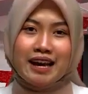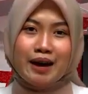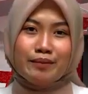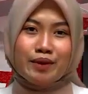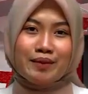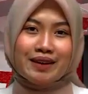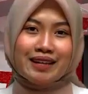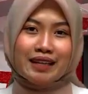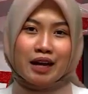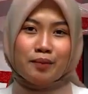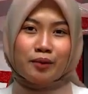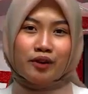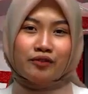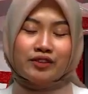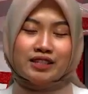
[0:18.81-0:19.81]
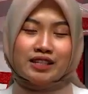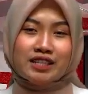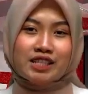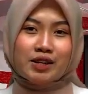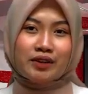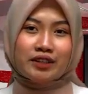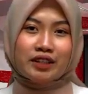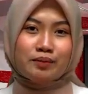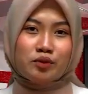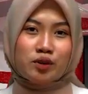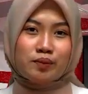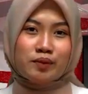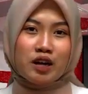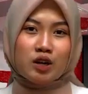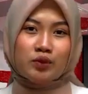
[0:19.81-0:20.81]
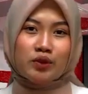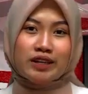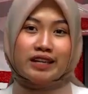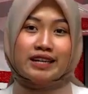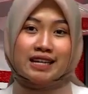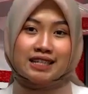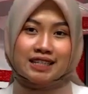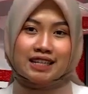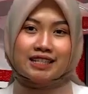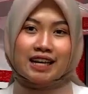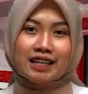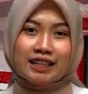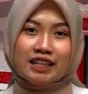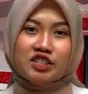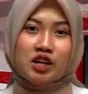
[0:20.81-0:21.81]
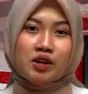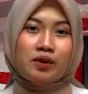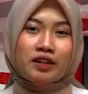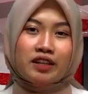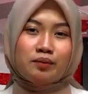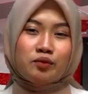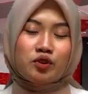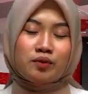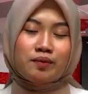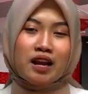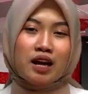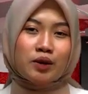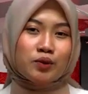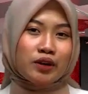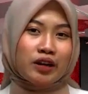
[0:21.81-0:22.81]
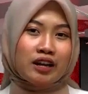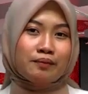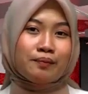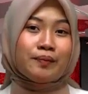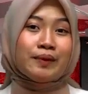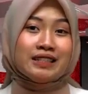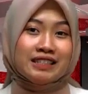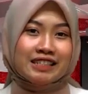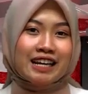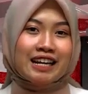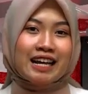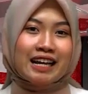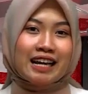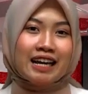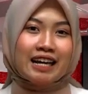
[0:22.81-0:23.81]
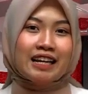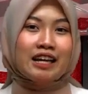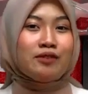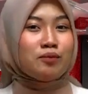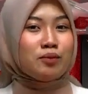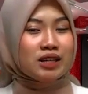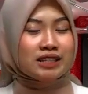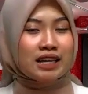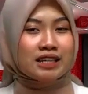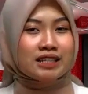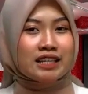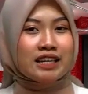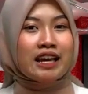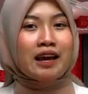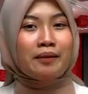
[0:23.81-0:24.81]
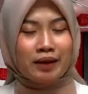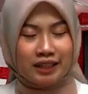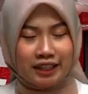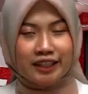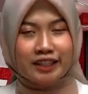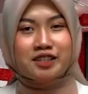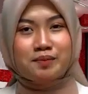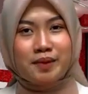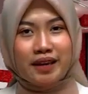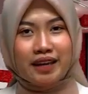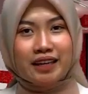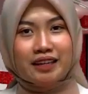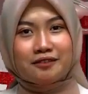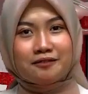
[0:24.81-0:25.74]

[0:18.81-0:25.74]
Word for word: pemerintah Provinsi Jawa Timur melalui Dinas Kesehatan Jawa Timur melakukan pencanangan imunisasi hepatitis B.